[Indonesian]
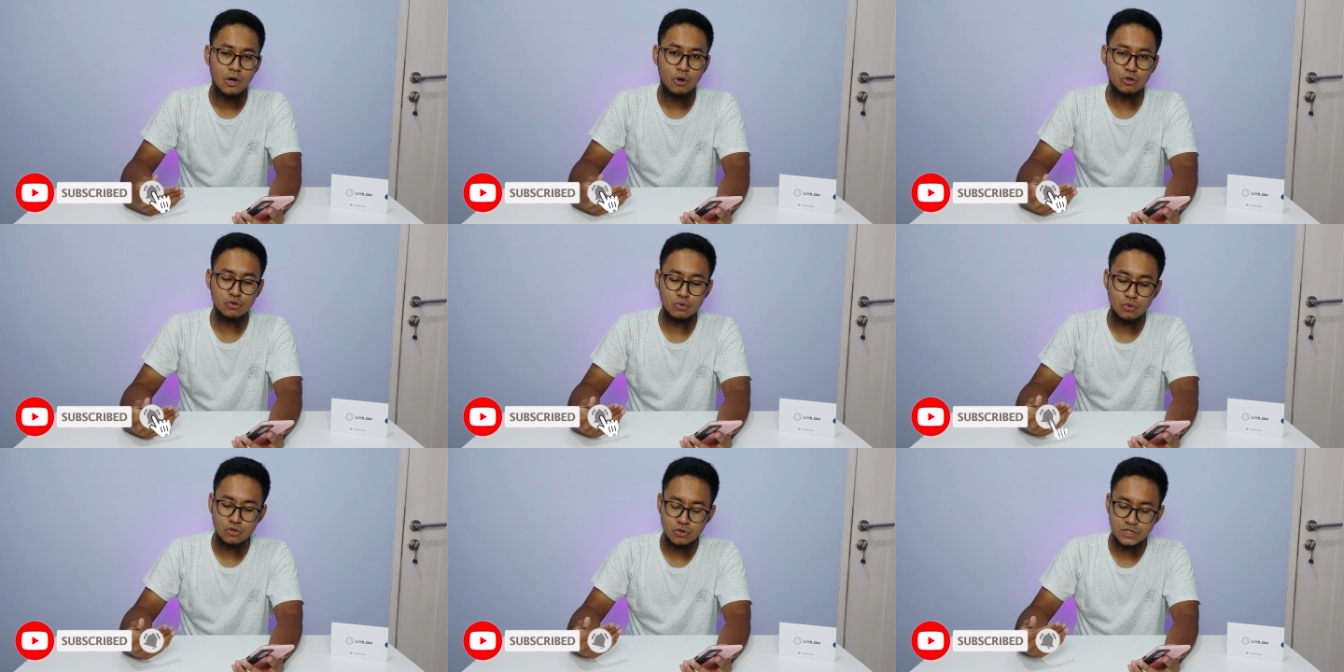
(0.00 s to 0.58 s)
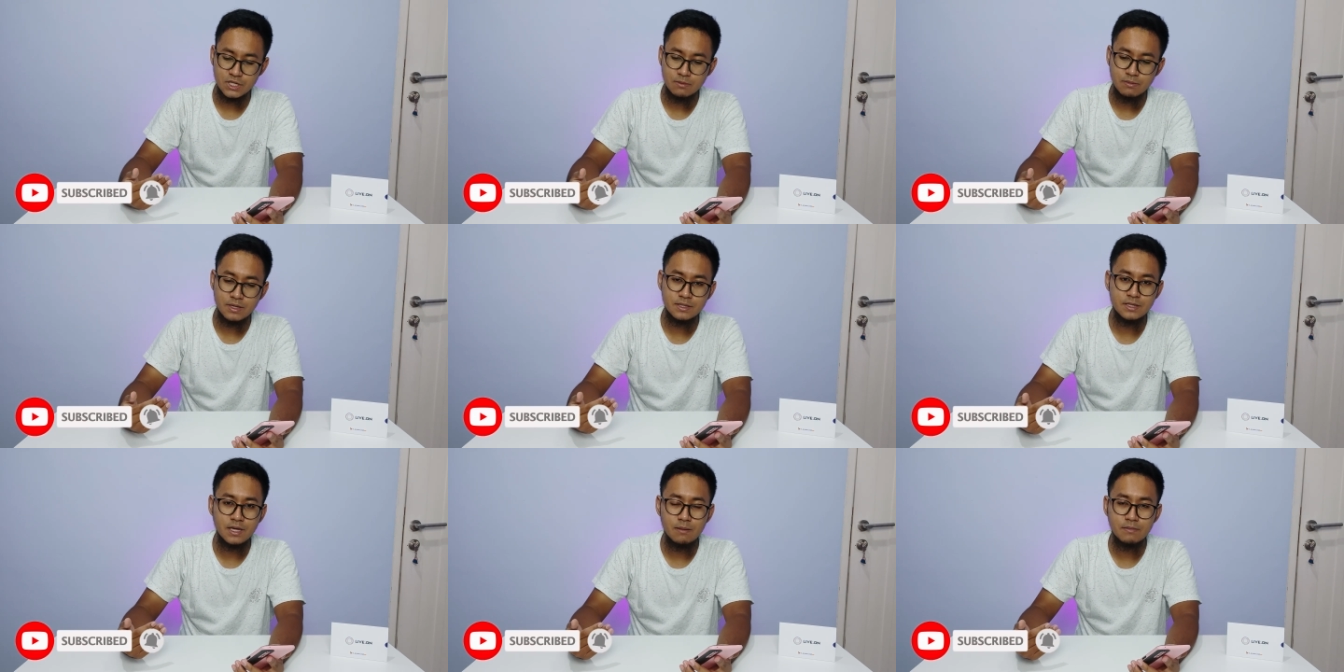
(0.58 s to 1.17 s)
untuk sosial
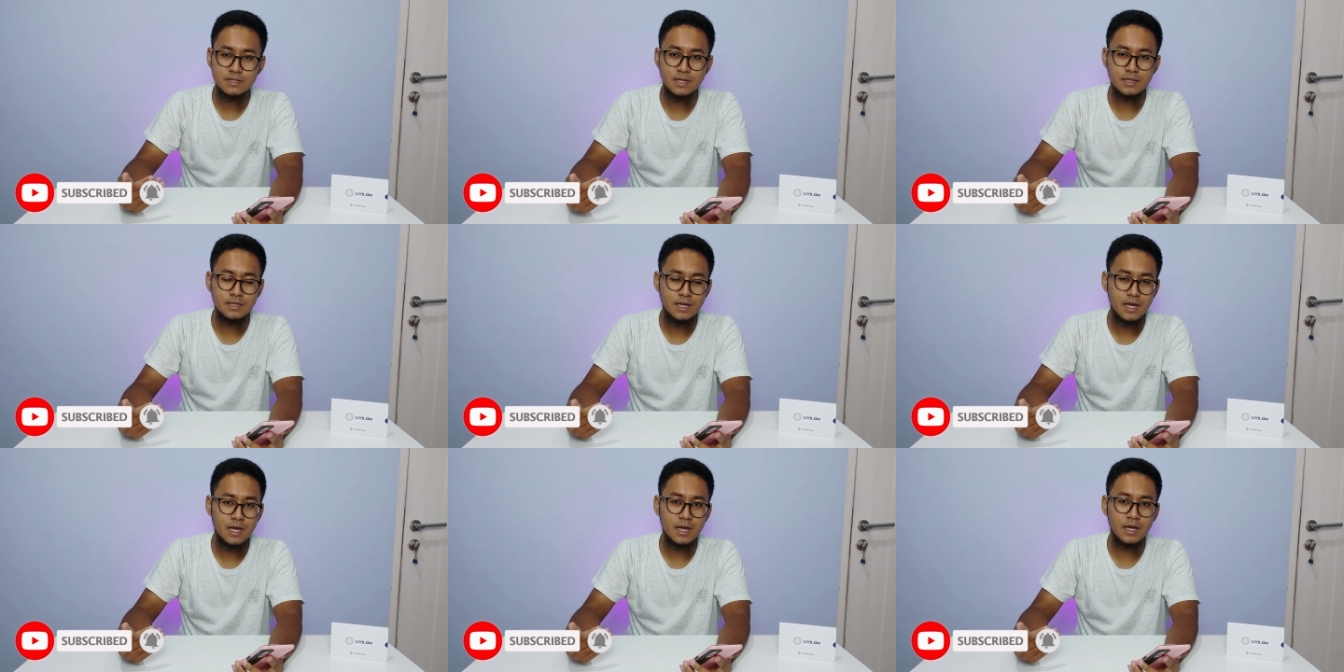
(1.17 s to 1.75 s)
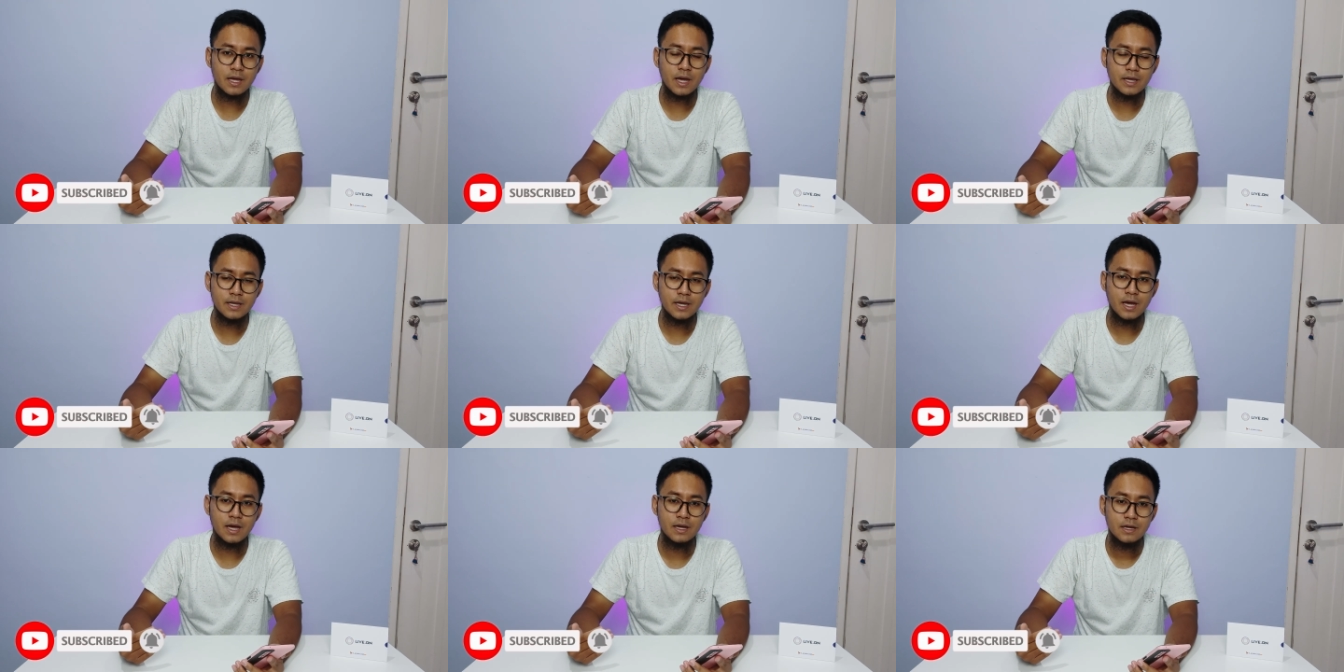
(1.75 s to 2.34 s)
media misalnya
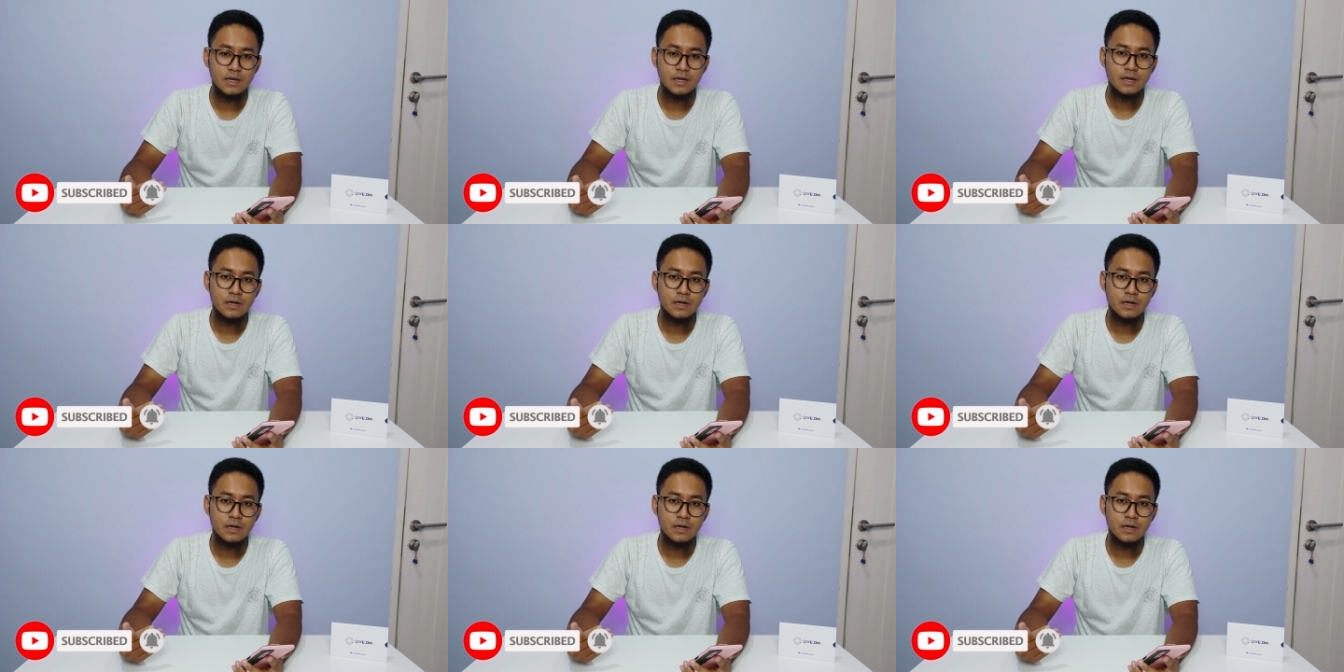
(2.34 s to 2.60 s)
kayak